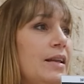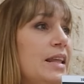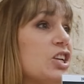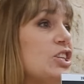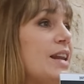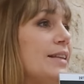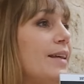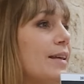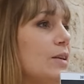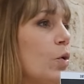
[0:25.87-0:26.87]
l'énergie de la
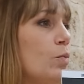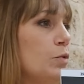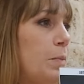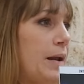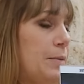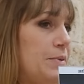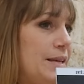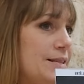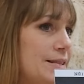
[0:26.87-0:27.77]
Terre qui remonte par les pieds,